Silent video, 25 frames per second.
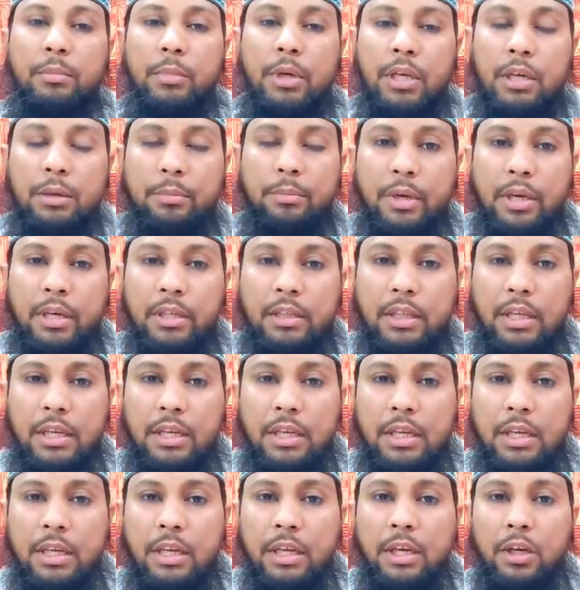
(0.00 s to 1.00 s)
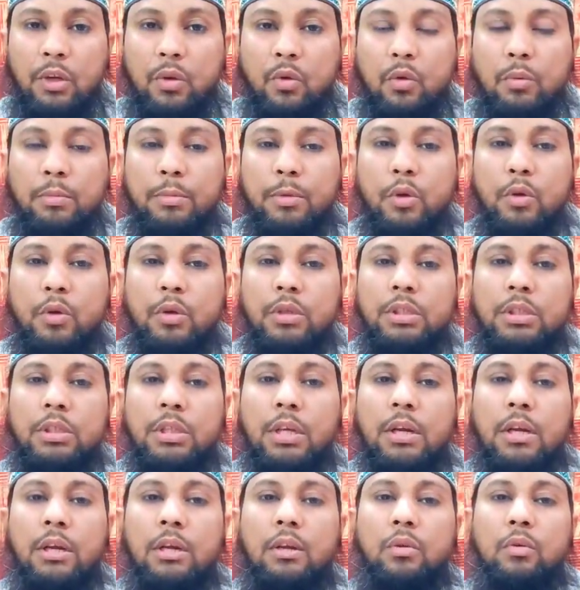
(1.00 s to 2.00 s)
बाकी बेहतर ये है कि टोपी को इस
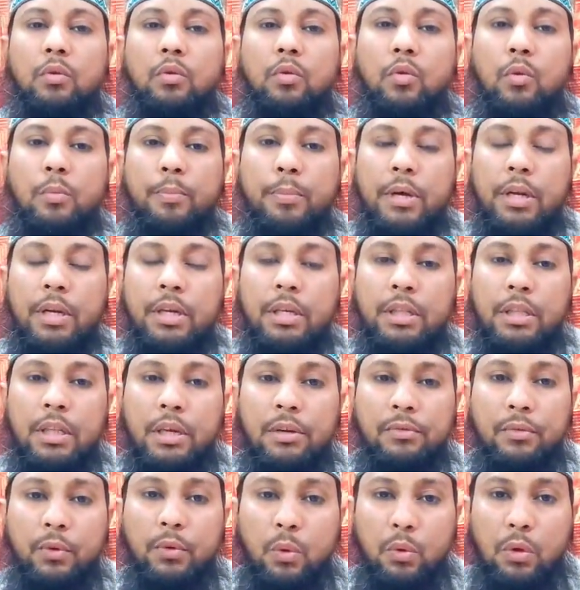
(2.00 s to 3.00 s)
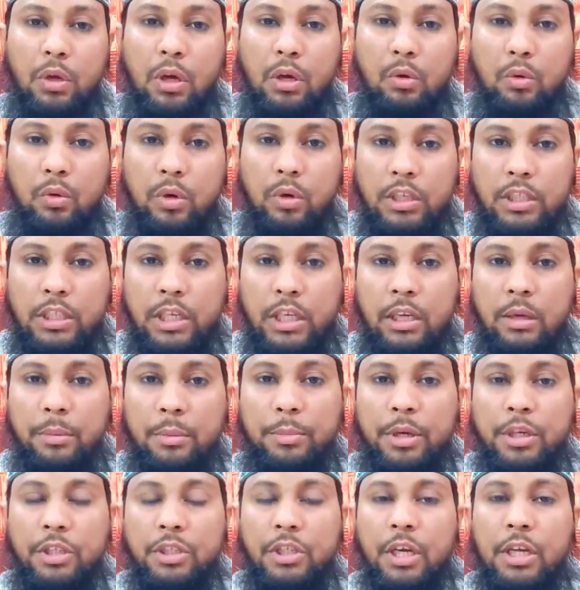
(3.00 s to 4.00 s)
तरह ऊपर की तरफ थोड़ा ओढ़ा जाए कि
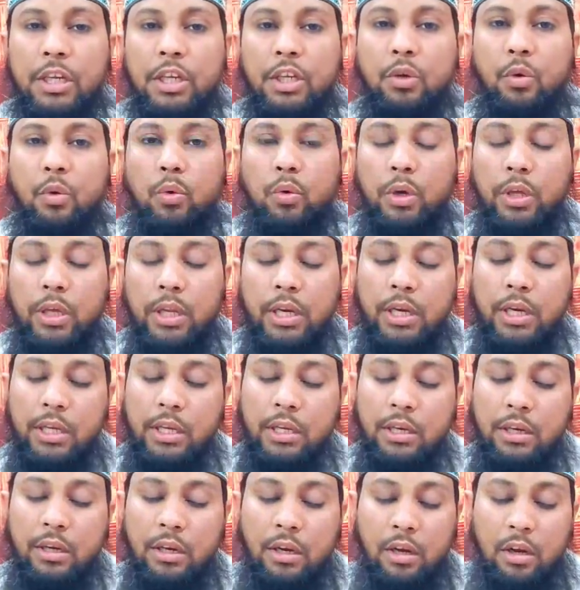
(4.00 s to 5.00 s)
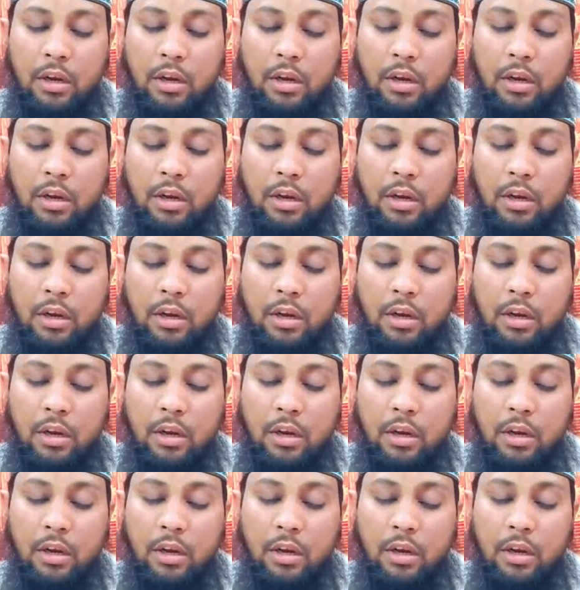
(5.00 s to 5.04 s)
पेशानी खुली रहे